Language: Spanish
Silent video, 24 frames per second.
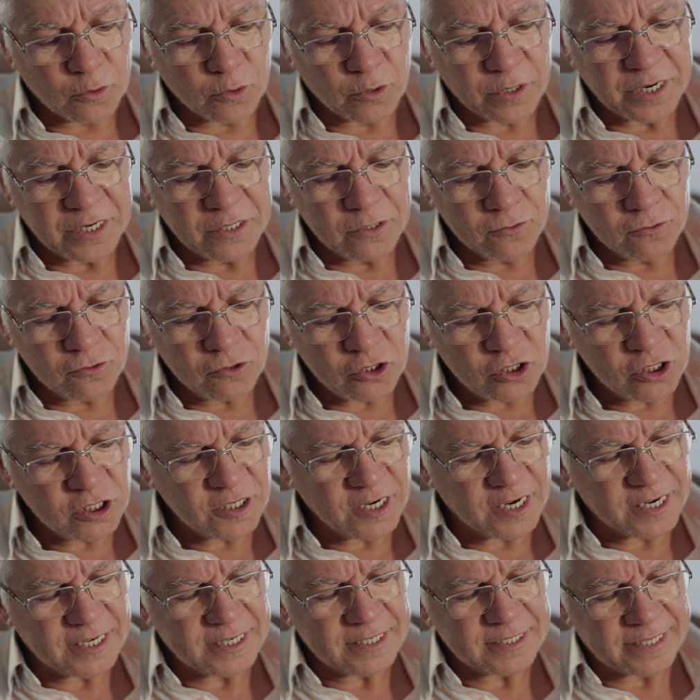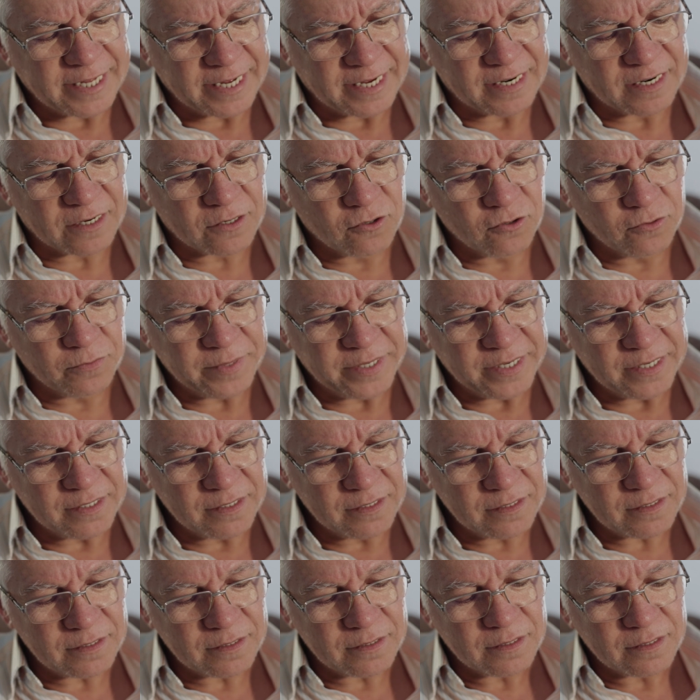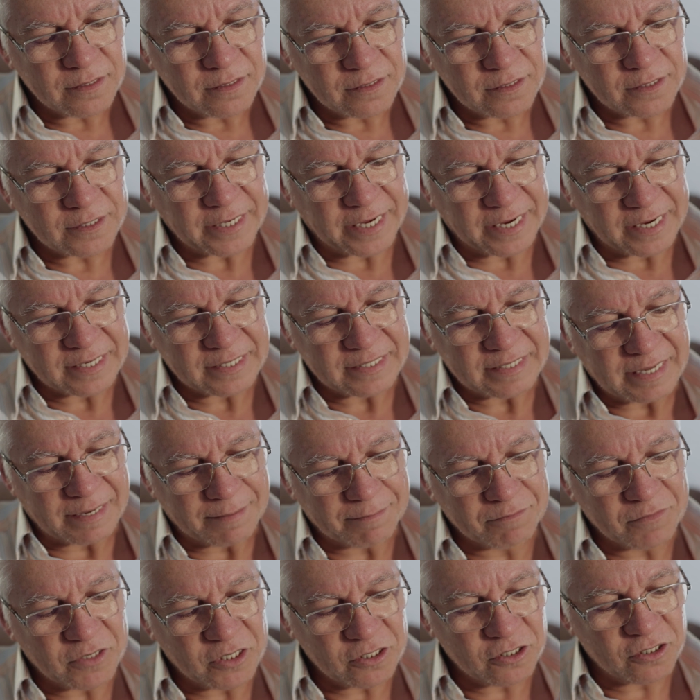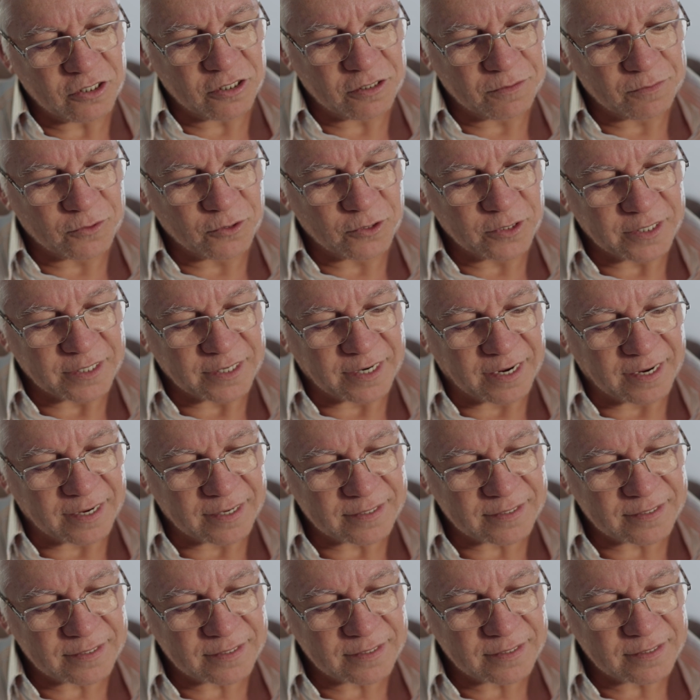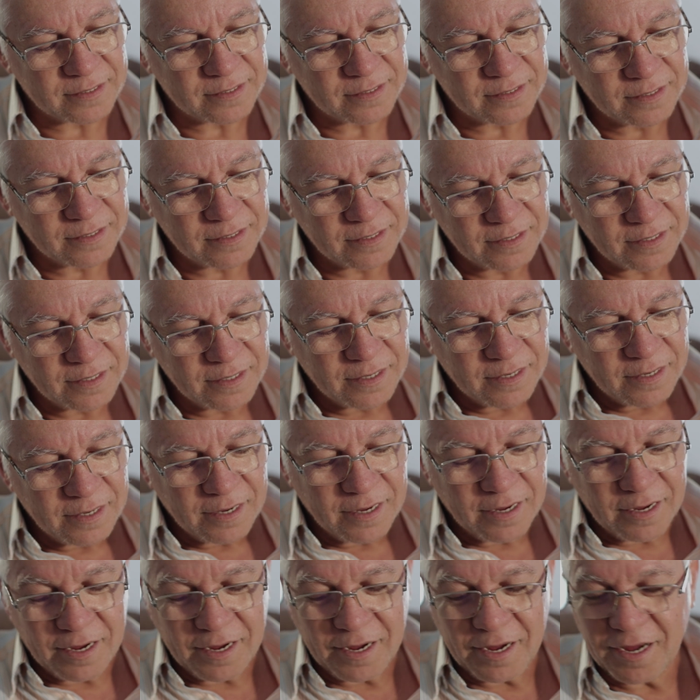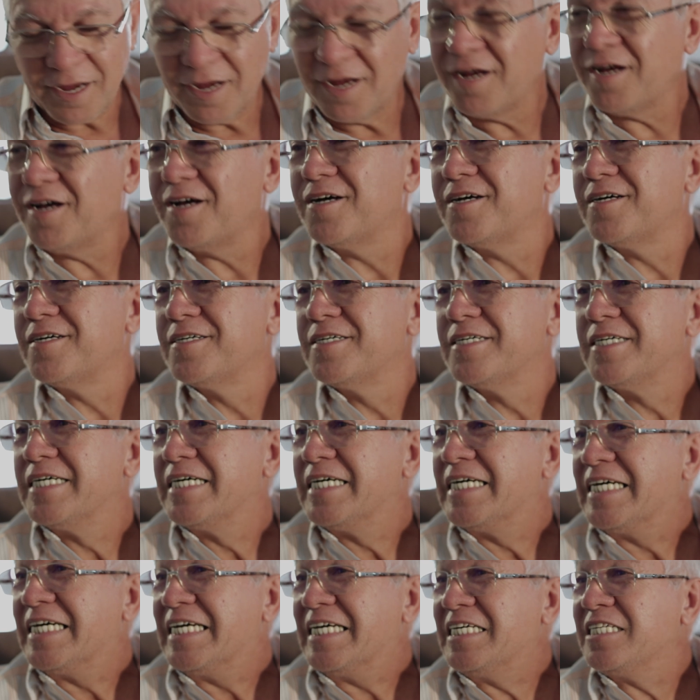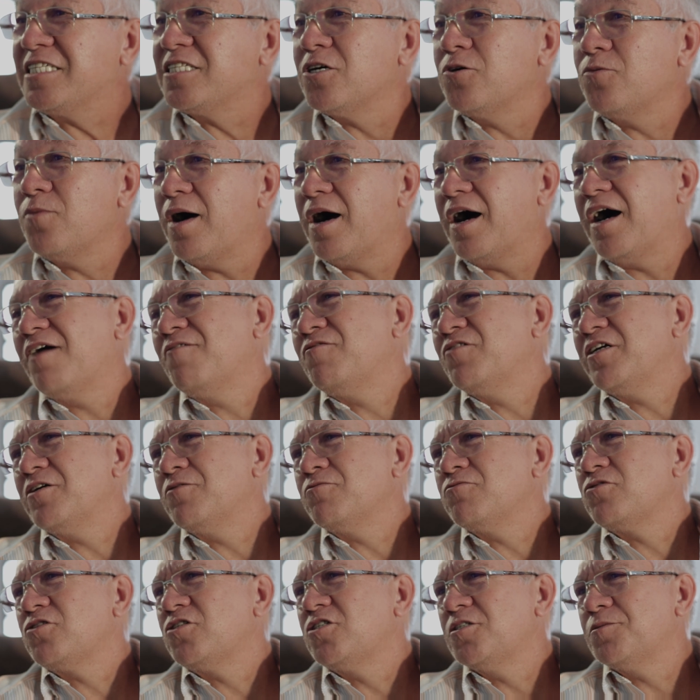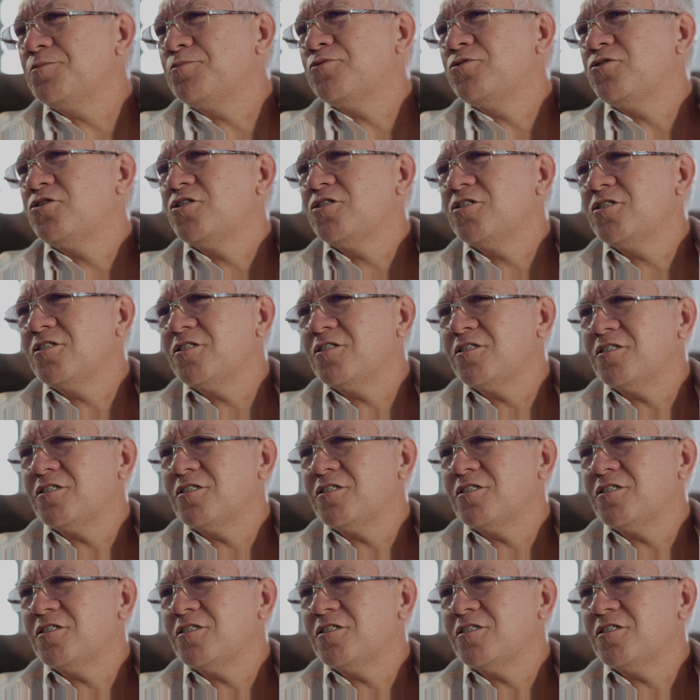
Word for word: porque el día que de él comieres, ciertamente morirás. Ah, entonces el árbol es un tipo